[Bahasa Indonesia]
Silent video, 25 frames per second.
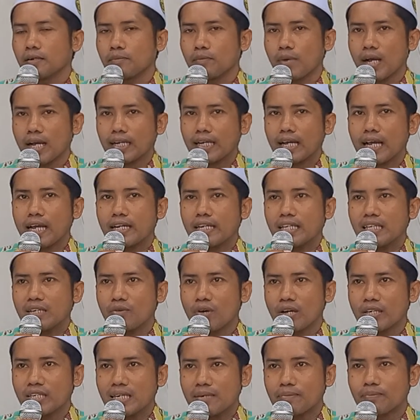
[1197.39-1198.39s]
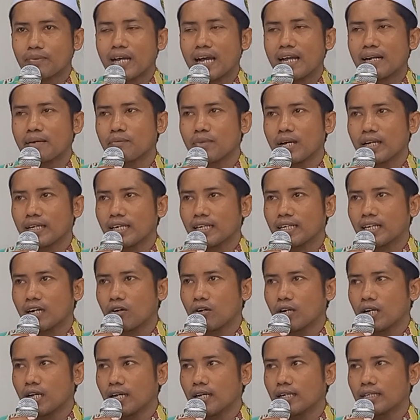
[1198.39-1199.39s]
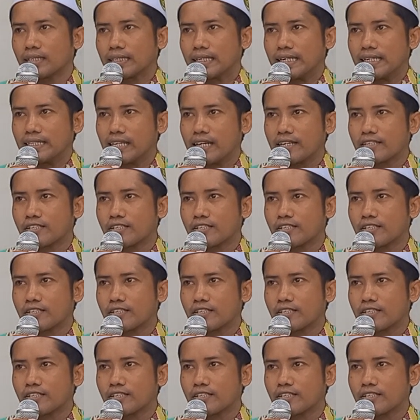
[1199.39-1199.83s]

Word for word: maka diwajibkan bagi kaula kita